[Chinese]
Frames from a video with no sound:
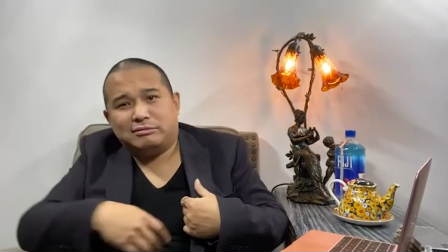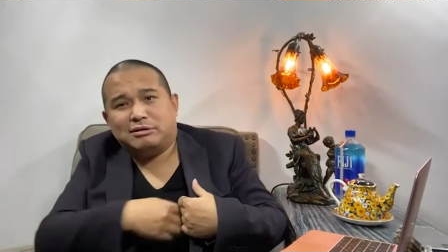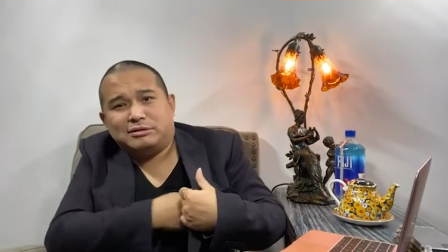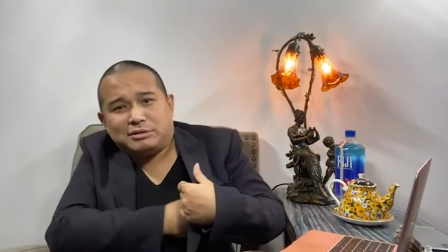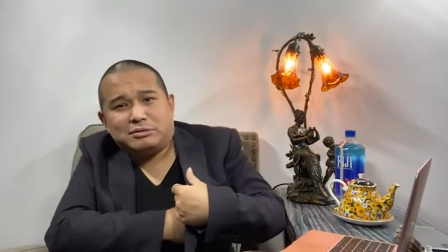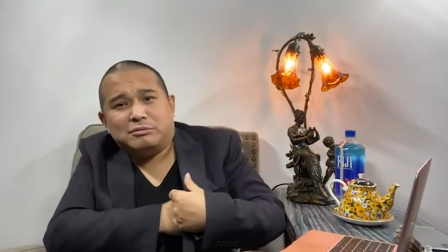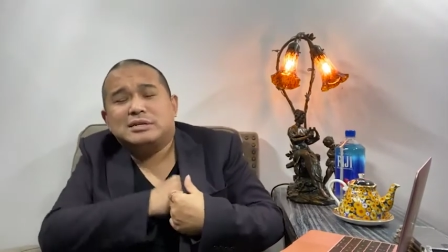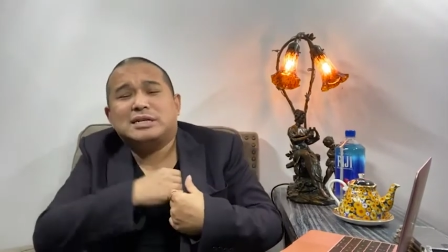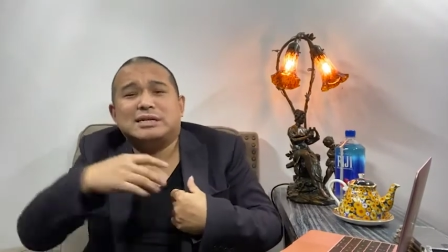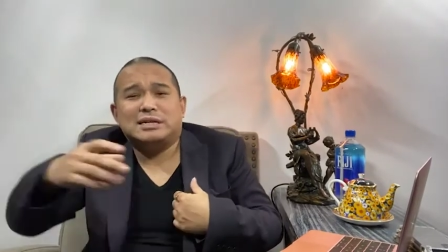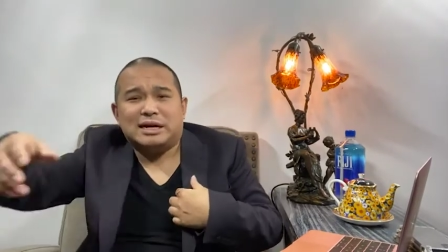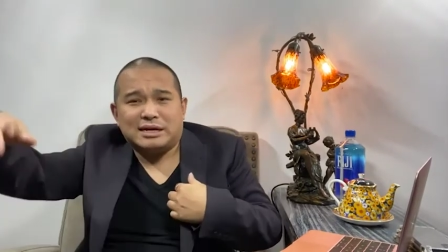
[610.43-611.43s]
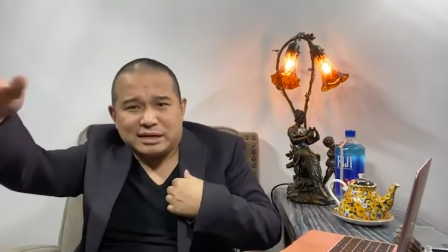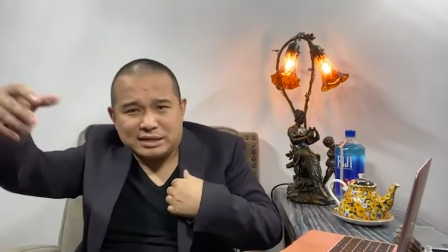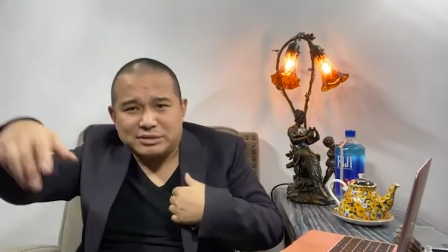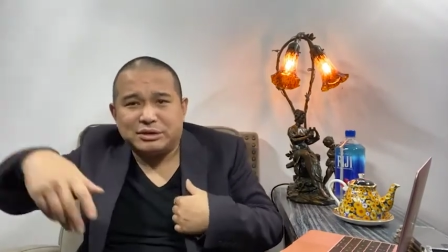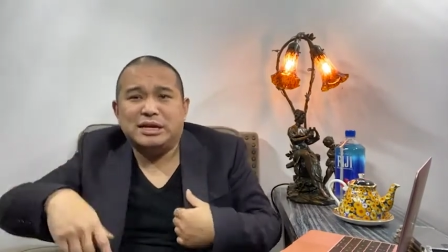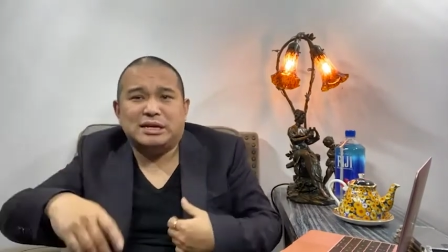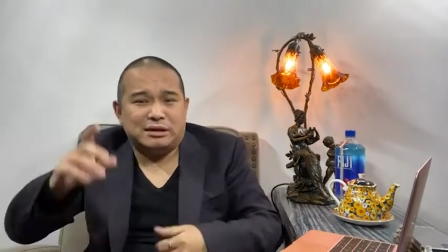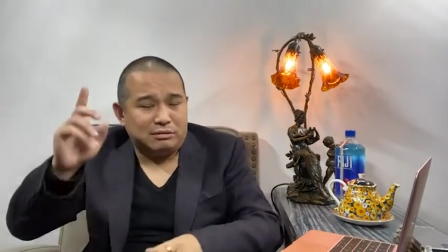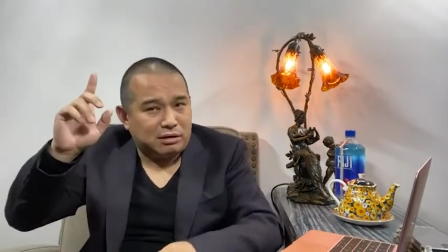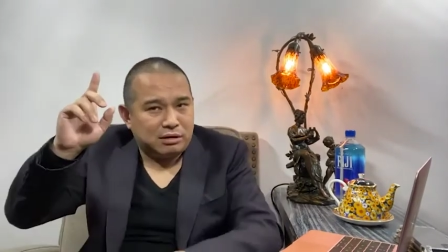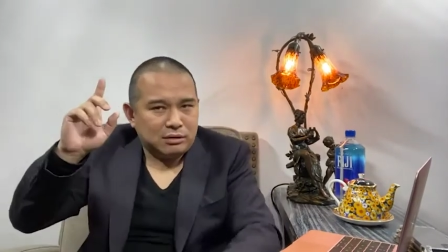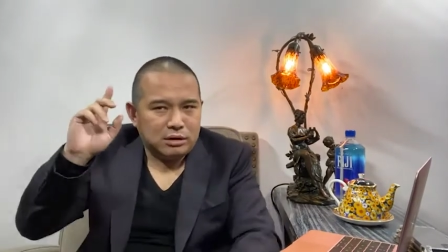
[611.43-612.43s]
我我这个人呢很随意，啊，因
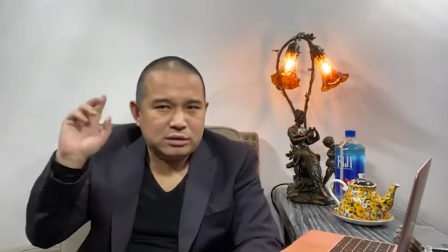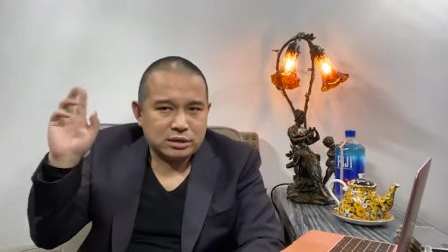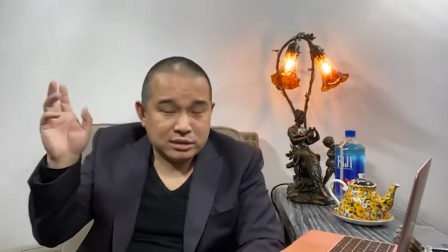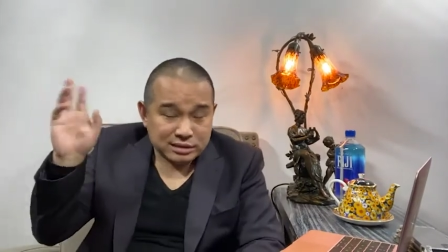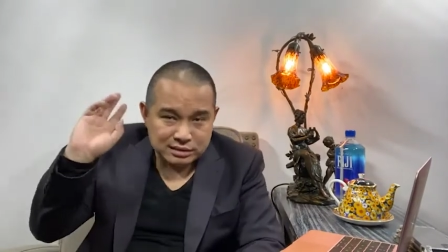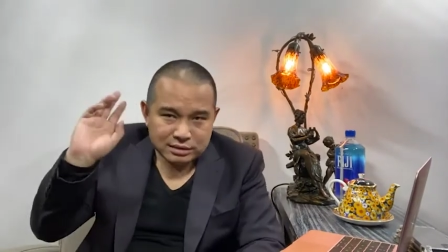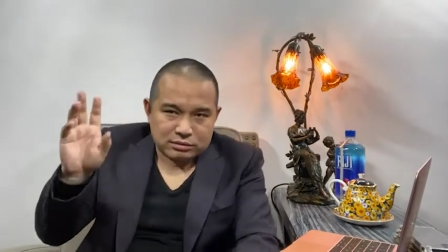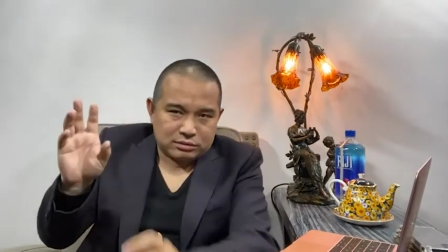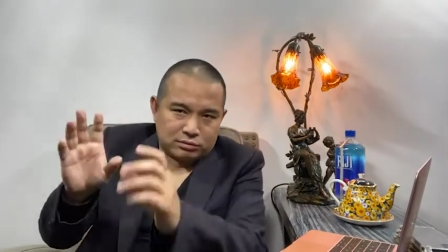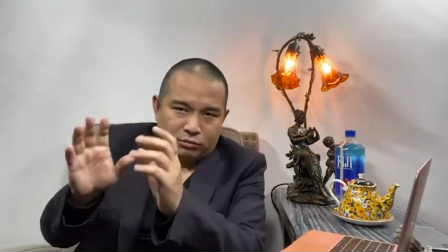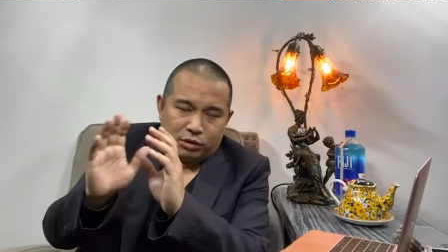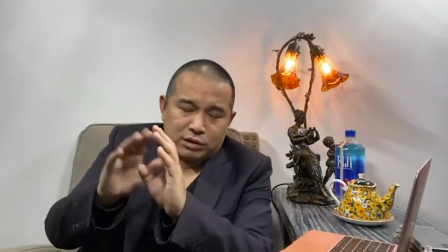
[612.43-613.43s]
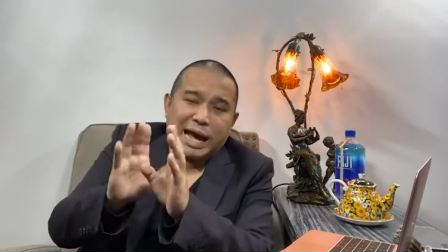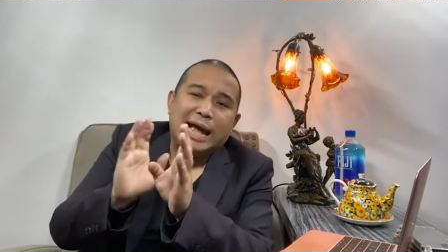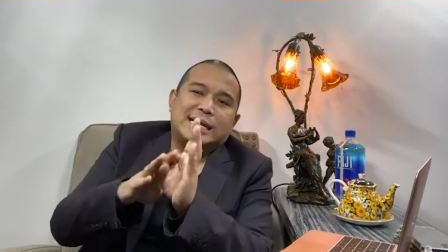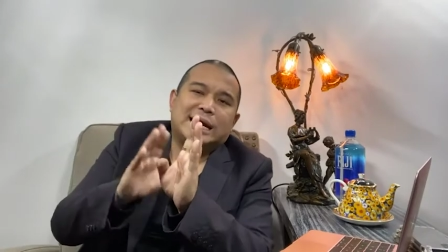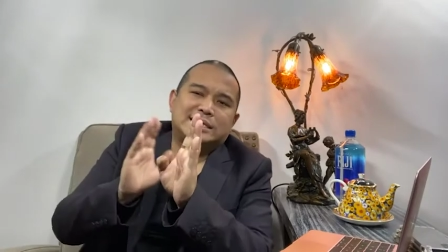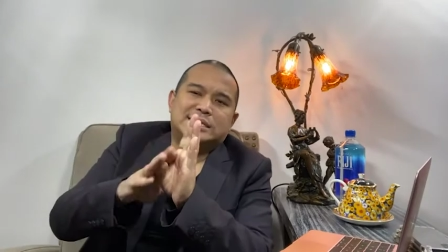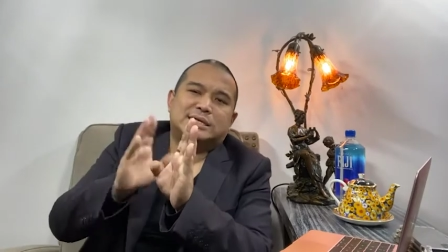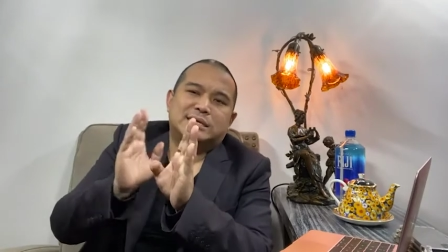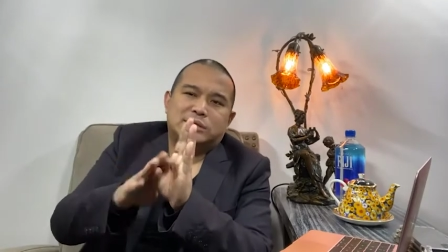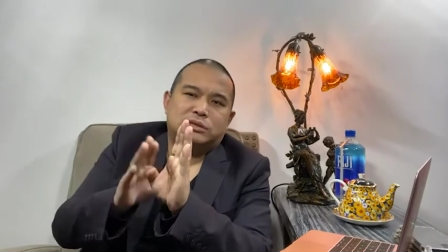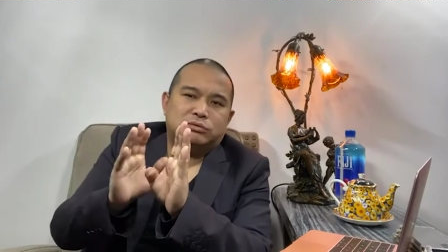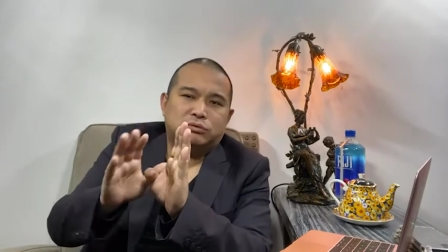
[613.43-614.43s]
为我看他几
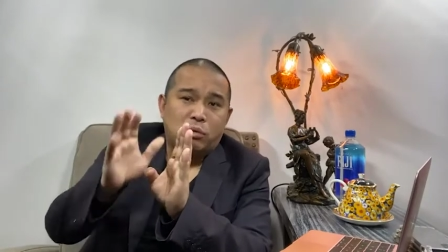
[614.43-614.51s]
个。